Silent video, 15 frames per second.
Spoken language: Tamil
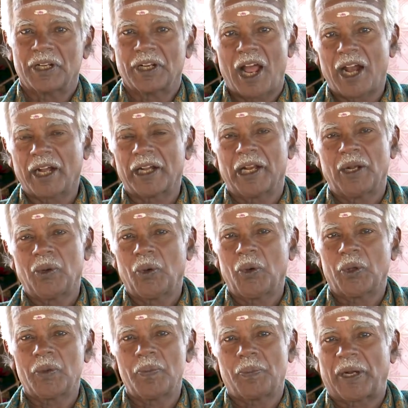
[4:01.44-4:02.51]
நாங்கள்
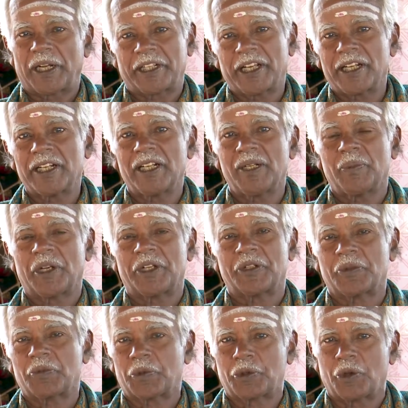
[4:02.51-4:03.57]
எல்லோரும் பட்டங்கள்
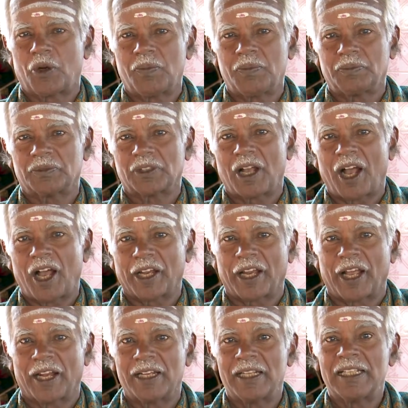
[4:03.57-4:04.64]
பெற்றுவிட்டோம்
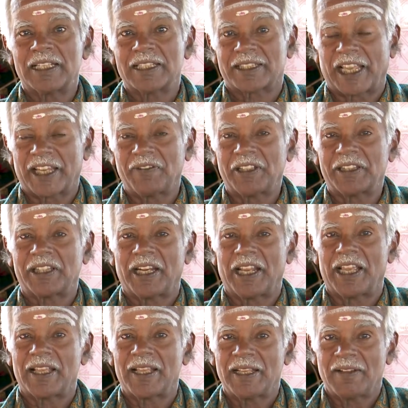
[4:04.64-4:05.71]
ஆனால்
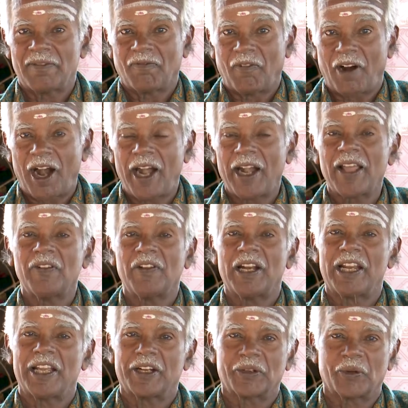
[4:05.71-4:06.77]
சைவத்திலே
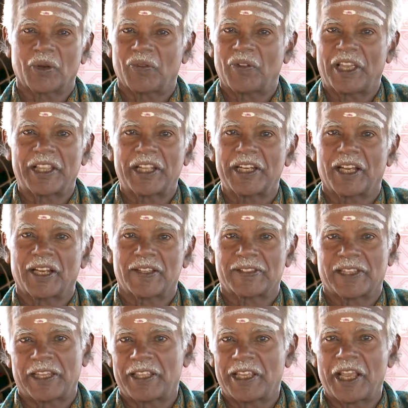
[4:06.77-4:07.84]
வாழவில்லை என்ற ஒரு வேதனையான
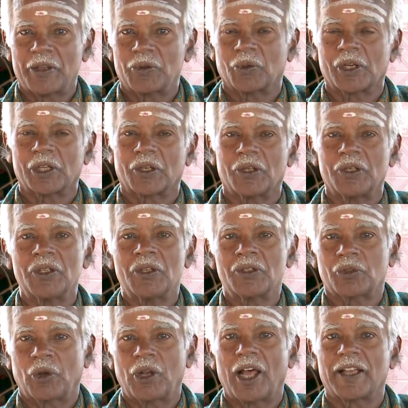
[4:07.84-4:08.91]
செய்தியை உங்களுக்கு
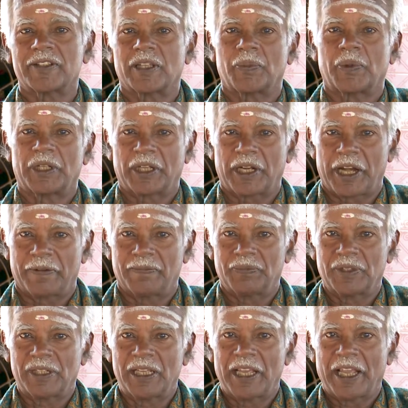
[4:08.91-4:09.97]
சொல்ல ஆசைப்படுகிறேன்
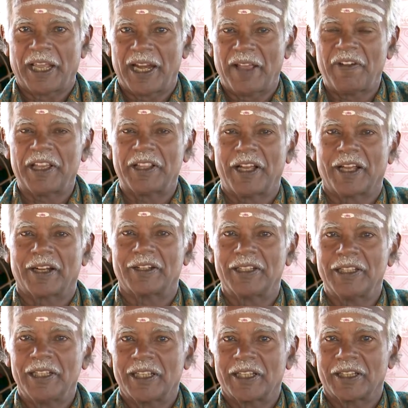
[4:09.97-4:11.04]
எனவேதான்
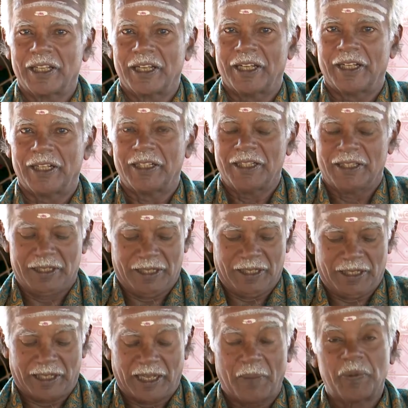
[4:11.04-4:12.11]
இந்த
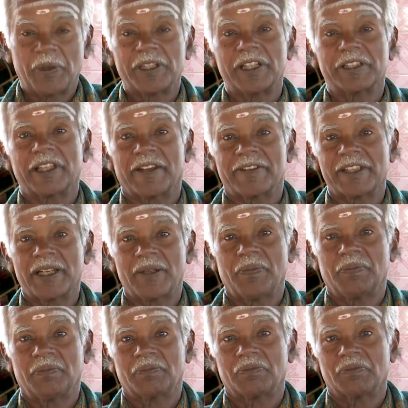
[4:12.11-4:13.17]
கேபிட்டல் தரிசனம்
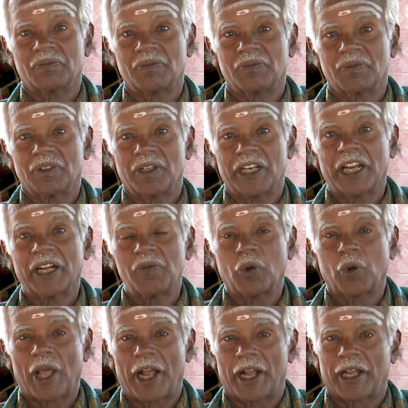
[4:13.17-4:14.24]

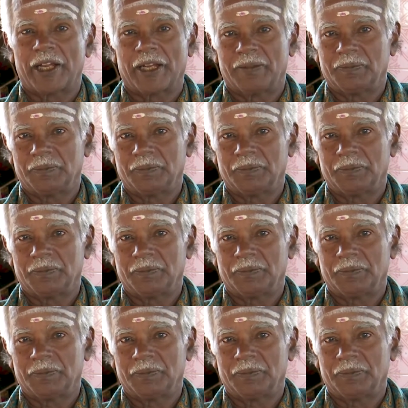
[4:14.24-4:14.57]
நிகழ்வூடாக